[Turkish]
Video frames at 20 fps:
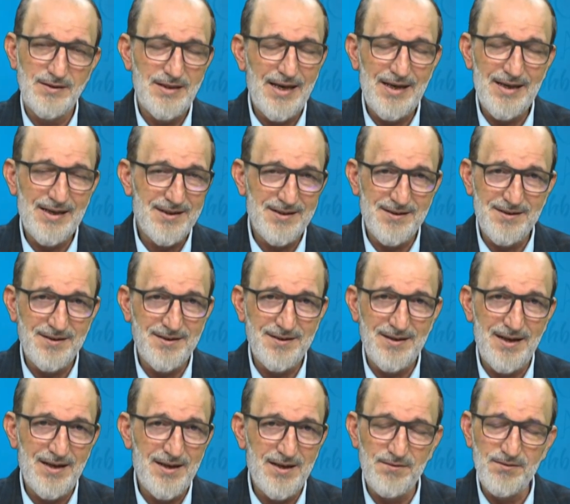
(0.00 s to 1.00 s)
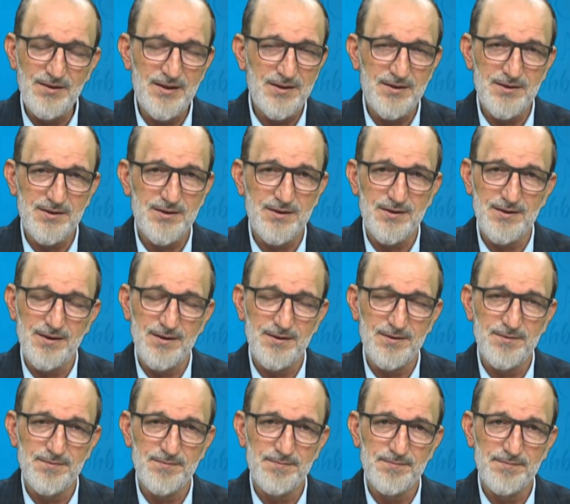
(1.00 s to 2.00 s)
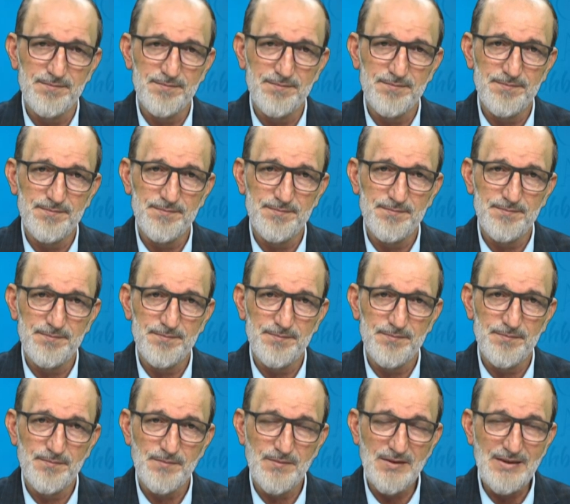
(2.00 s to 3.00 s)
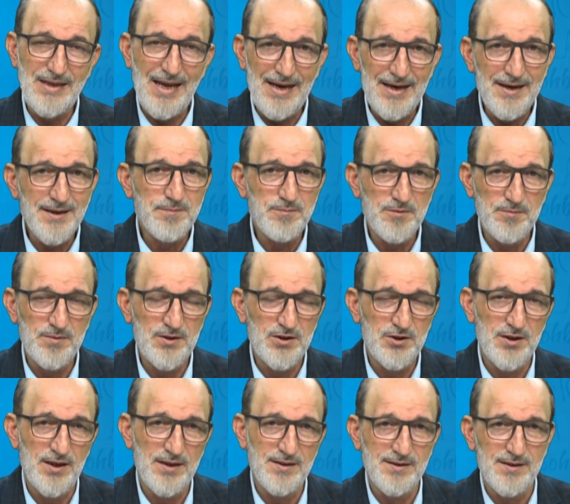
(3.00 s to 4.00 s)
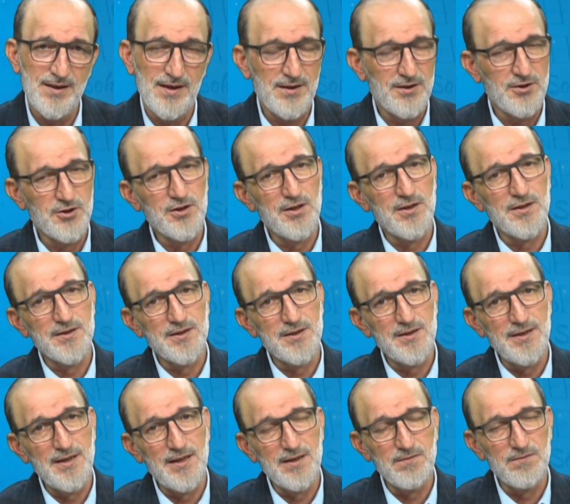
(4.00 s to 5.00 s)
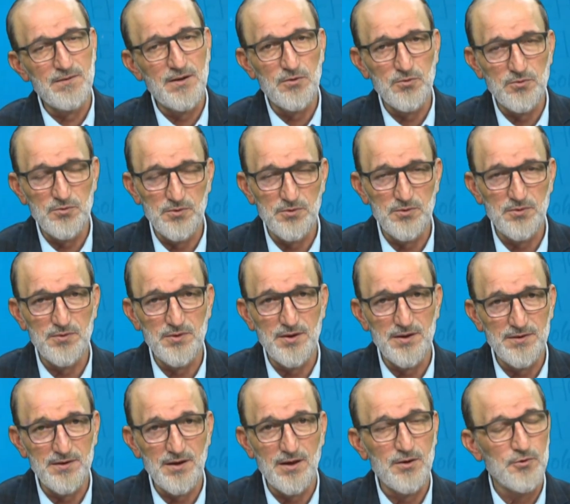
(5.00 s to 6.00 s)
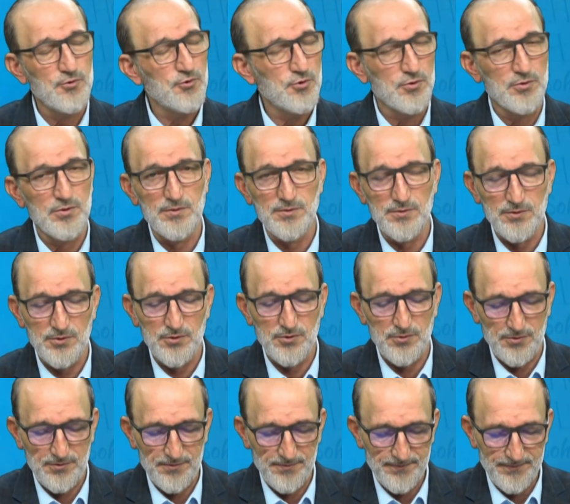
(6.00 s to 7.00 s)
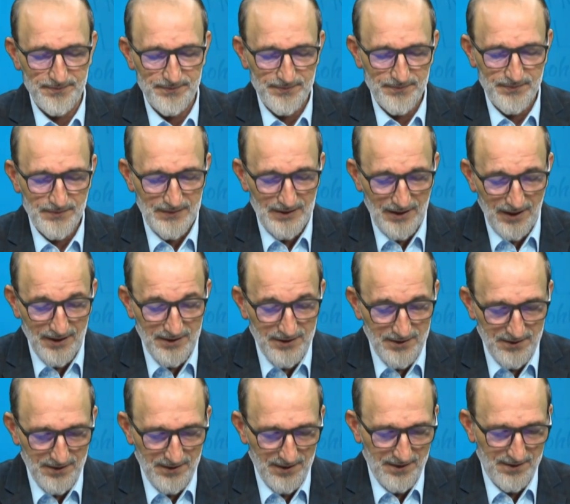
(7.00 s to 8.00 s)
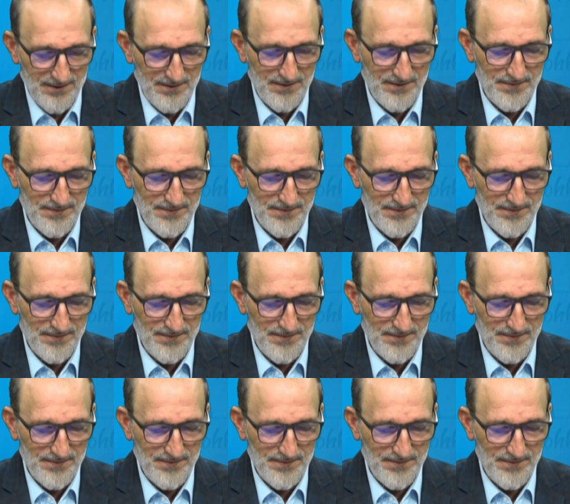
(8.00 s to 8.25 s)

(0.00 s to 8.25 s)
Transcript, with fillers: değerini neye verirsen, değer mi bir şey senin şahsiyet ve onurundan daha üstün olsun? Asla.